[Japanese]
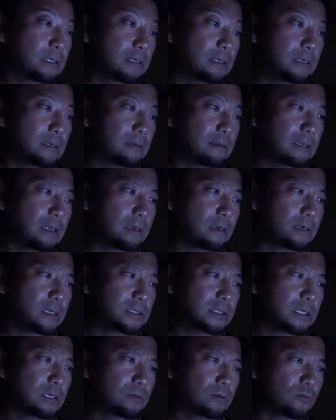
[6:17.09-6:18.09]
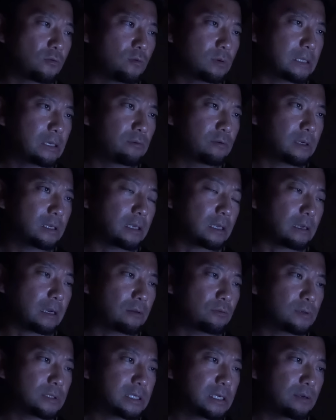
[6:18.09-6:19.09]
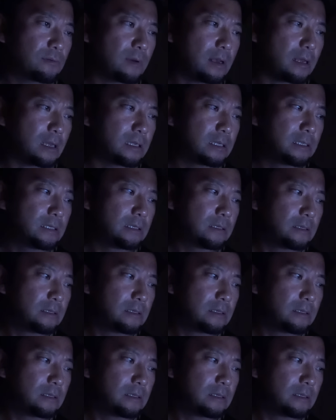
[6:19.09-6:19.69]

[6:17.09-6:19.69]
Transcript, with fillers: えー、何らかしらの攻撃を受けた可能性は